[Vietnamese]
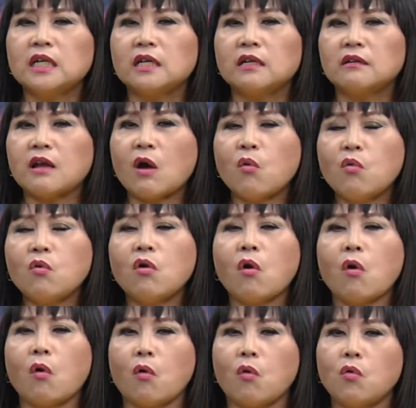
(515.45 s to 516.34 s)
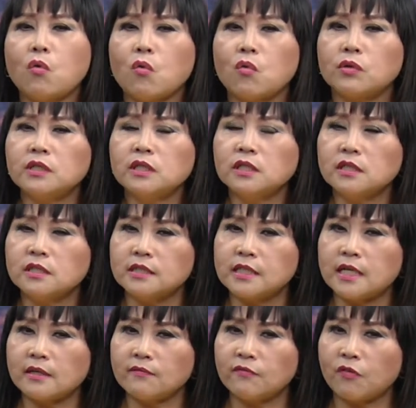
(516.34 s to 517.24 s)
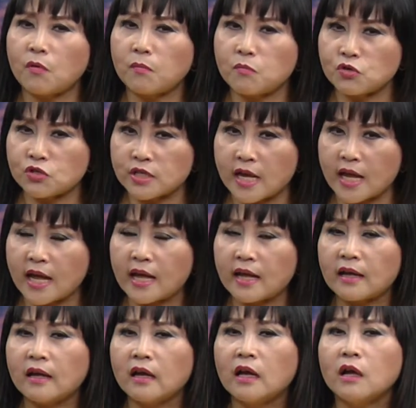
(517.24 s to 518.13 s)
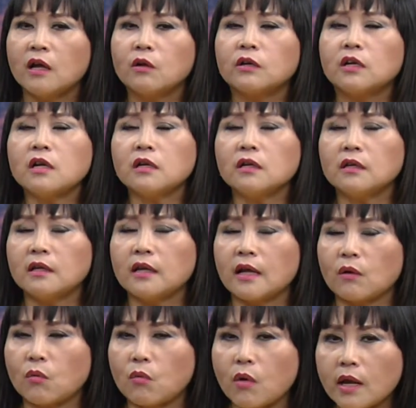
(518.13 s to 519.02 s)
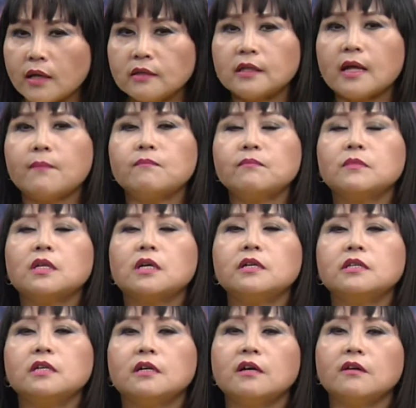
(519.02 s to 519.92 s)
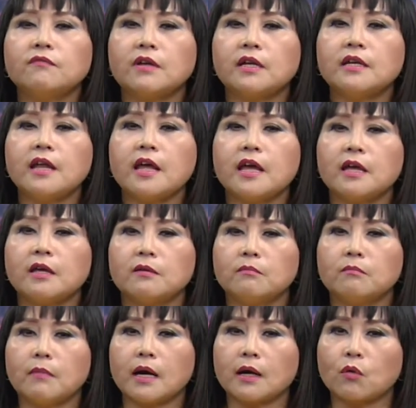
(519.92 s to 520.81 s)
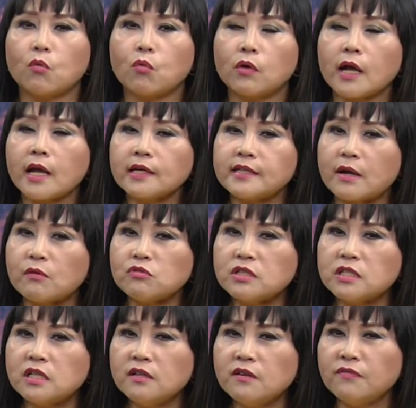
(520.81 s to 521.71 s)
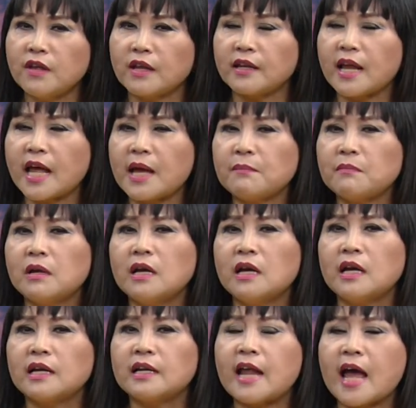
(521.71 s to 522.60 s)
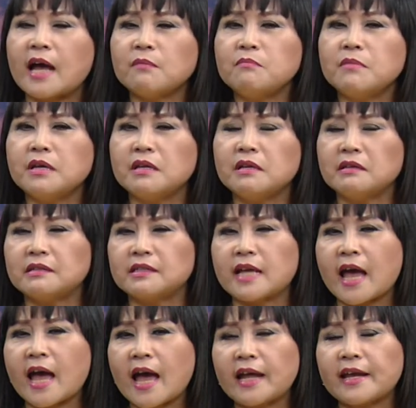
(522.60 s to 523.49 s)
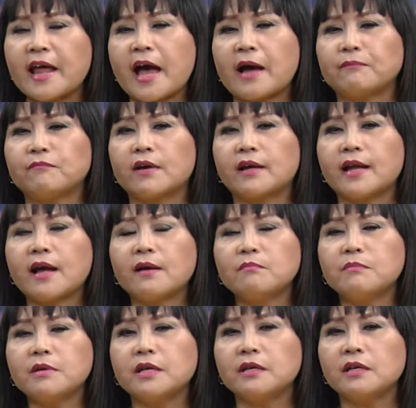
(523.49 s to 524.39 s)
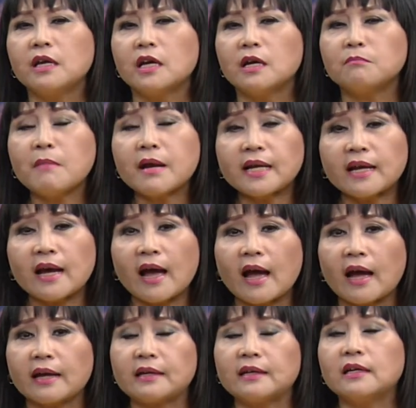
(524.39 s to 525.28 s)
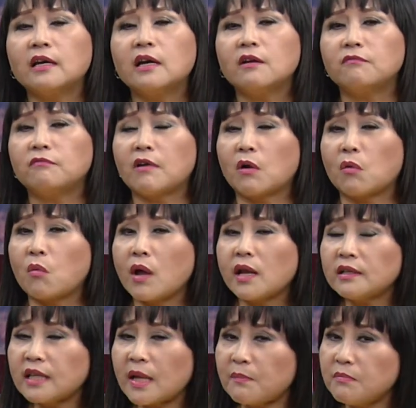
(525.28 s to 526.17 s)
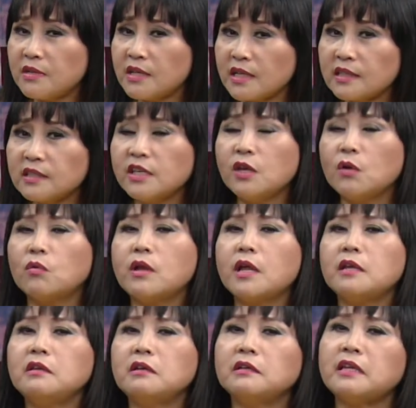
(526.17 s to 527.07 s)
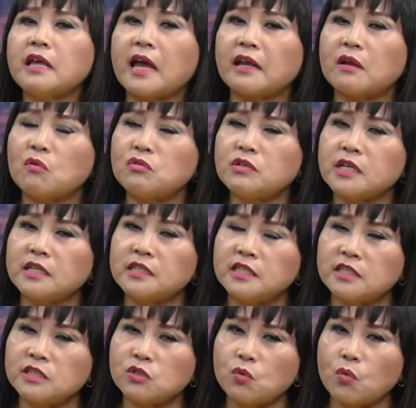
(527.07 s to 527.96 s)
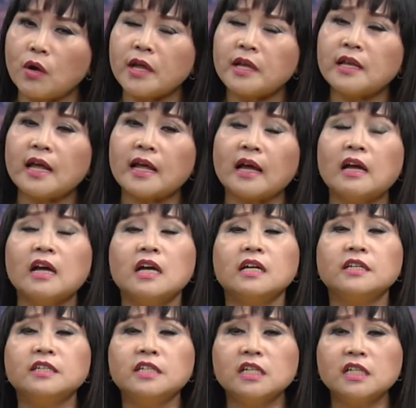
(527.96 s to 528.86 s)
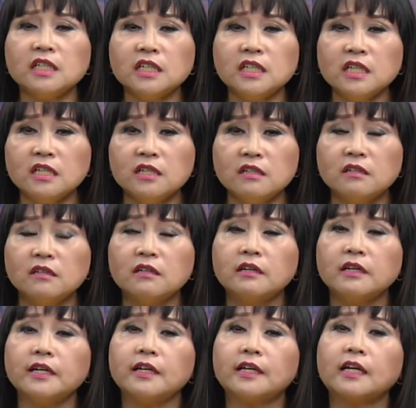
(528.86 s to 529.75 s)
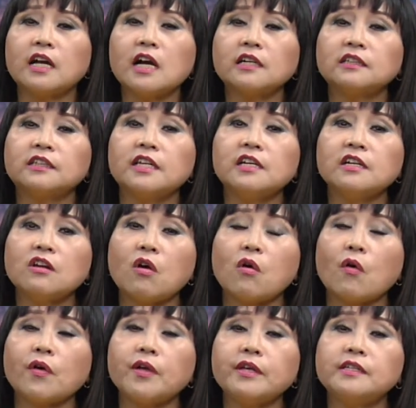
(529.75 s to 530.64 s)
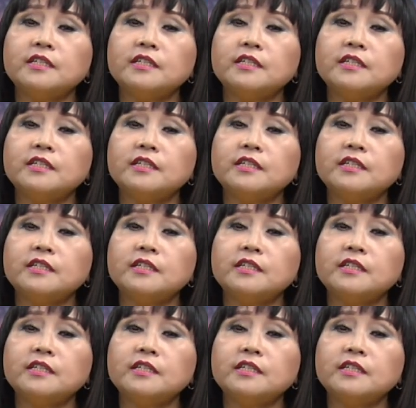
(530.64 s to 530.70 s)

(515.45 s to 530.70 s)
đau khổ của những người dân Formosa rất là quan tâm tới những cái vấn đề mà của các giáo sứ Việt Nam đang bị chà đạp và đang bị ừ. bách hại và quan tâm rất nhiều đến những nhà đấu tranh dân chủ hay là những người cất tiếng nói